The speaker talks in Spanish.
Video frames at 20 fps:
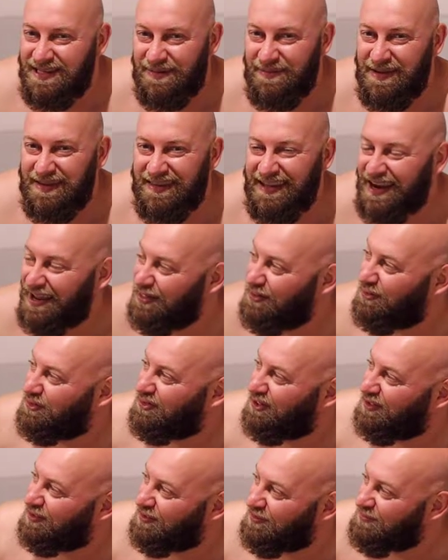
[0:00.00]
se mete en la
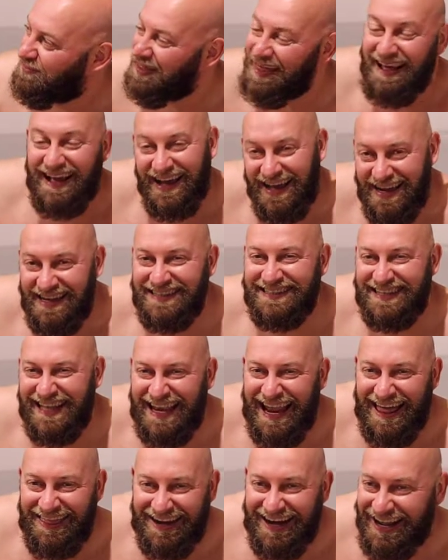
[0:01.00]
ducha. Me dan ganas
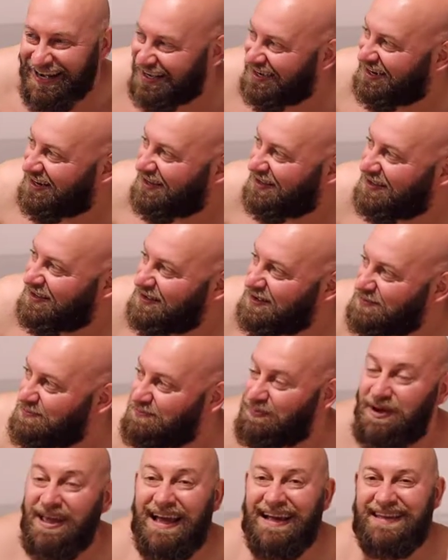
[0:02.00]
de ladrar.
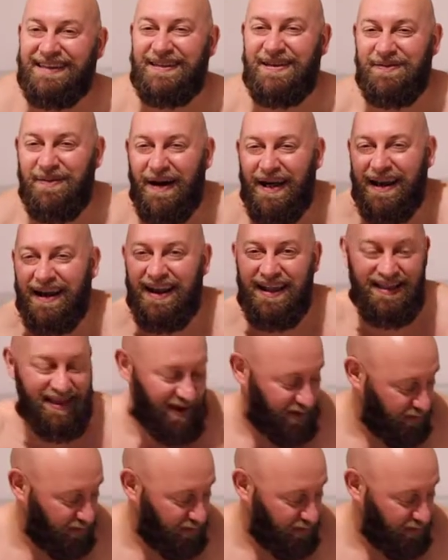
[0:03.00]
Voy a activar el